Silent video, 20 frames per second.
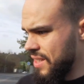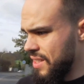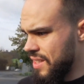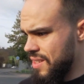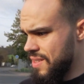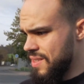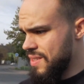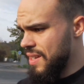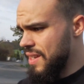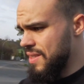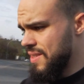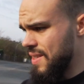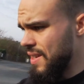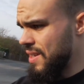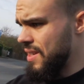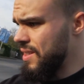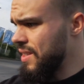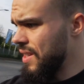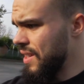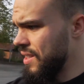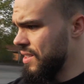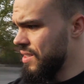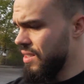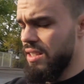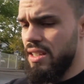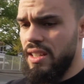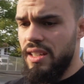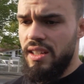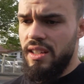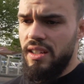Das ist jetzt halt
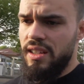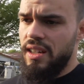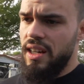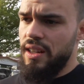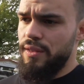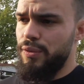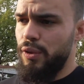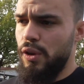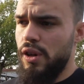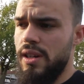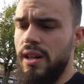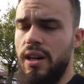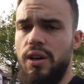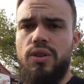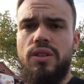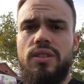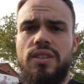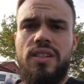ein Vollgrau,